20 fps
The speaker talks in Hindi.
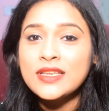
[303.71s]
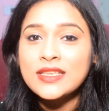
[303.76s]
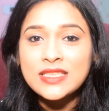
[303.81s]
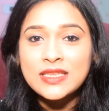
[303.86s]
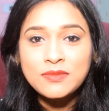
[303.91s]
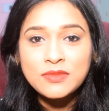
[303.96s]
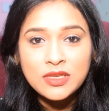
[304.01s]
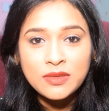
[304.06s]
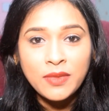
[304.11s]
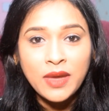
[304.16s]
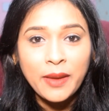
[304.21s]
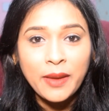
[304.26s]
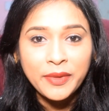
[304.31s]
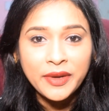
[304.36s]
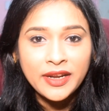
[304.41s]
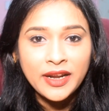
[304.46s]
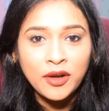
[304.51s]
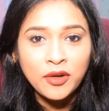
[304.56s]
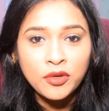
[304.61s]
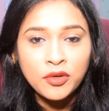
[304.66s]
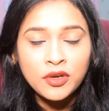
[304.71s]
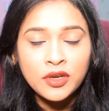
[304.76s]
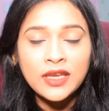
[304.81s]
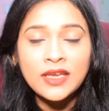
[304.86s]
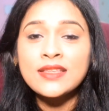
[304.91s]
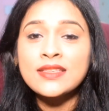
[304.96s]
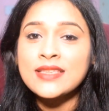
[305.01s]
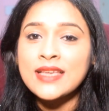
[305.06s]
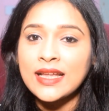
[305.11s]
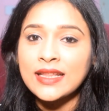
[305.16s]
सिमसम के डाउनलोड
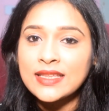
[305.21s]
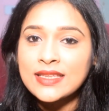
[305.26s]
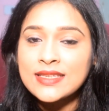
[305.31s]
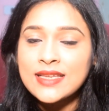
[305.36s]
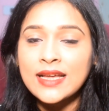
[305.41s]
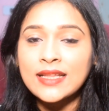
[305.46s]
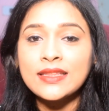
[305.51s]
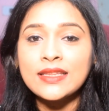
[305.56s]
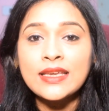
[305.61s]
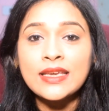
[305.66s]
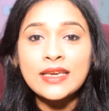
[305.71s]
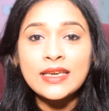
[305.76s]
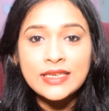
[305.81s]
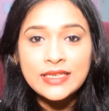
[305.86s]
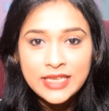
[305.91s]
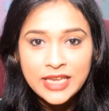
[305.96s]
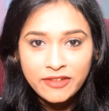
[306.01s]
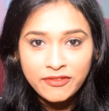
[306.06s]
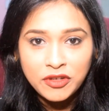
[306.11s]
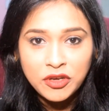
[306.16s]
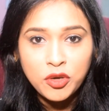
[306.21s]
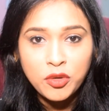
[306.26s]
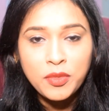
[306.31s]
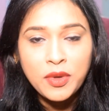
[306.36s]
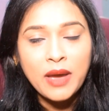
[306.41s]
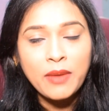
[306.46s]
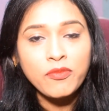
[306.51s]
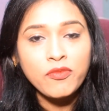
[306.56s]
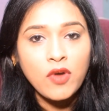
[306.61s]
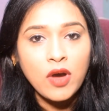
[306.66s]
लिंक साथ ही साथ ये वीडियो भी
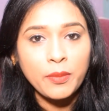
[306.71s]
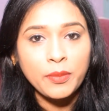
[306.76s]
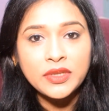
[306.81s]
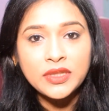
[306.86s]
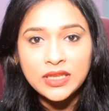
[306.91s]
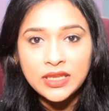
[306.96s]
आप वहाँ पर